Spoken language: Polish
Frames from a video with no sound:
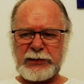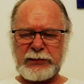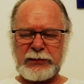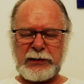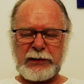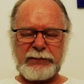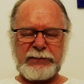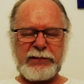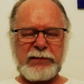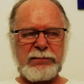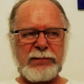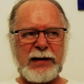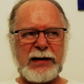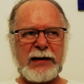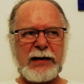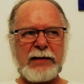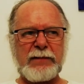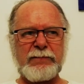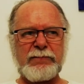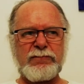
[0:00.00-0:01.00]
który
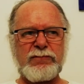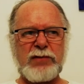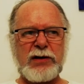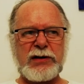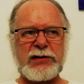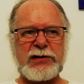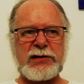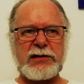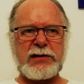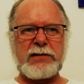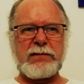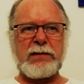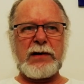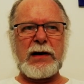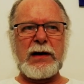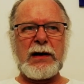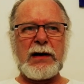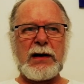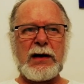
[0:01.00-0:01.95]
wymagam właściwie,